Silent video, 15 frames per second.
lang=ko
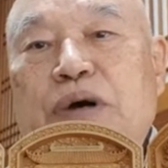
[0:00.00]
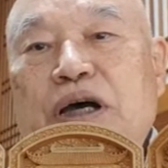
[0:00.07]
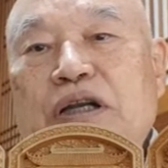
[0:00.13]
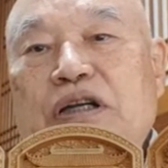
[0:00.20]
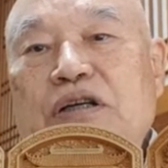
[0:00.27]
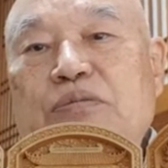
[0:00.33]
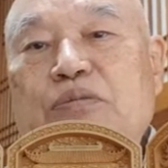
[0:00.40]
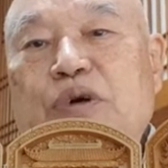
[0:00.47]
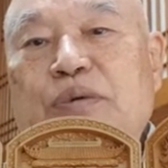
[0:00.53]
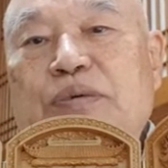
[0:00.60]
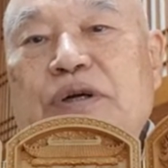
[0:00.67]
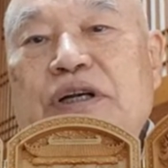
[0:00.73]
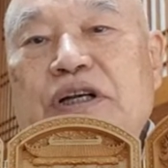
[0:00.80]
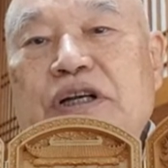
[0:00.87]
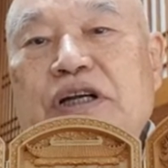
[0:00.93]
바른
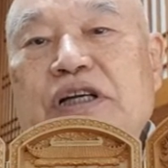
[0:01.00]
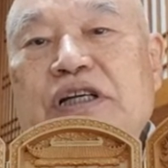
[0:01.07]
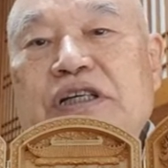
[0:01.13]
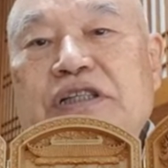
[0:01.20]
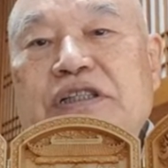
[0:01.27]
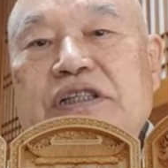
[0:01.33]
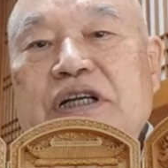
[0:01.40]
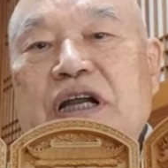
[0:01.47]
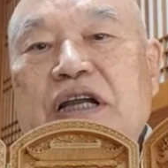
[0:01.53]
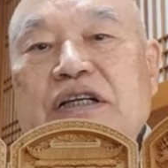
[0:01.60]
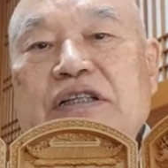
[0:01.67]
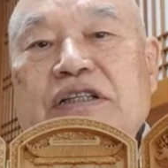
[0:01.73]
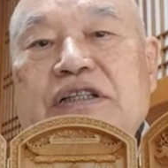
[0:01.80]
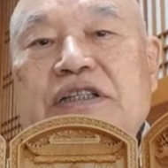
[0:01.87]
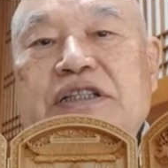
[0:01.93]
법을 널리
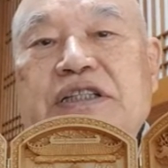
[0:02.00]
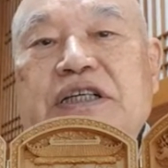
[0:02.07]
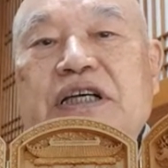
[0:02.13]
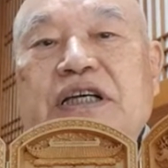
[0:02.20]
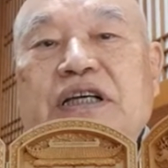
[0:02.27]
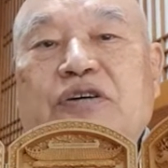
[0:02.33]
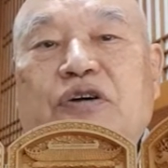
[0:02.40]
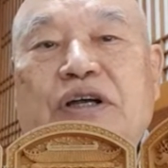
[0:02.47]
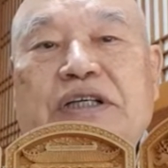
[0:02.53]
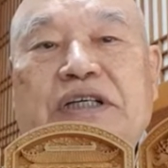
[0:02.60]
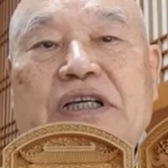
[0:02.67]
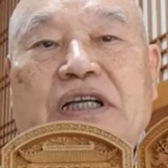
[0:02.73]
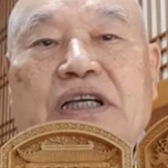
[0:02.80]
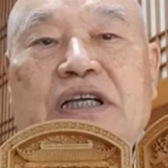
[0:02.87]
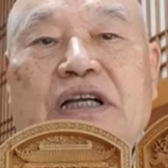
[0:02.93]
설하는 지혜의
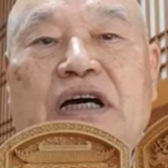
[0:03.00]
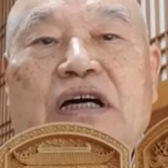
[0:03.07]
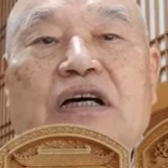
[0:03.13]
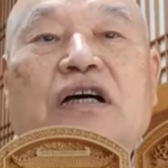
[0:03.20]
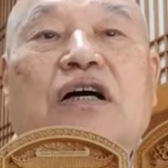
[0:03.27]
관찰이라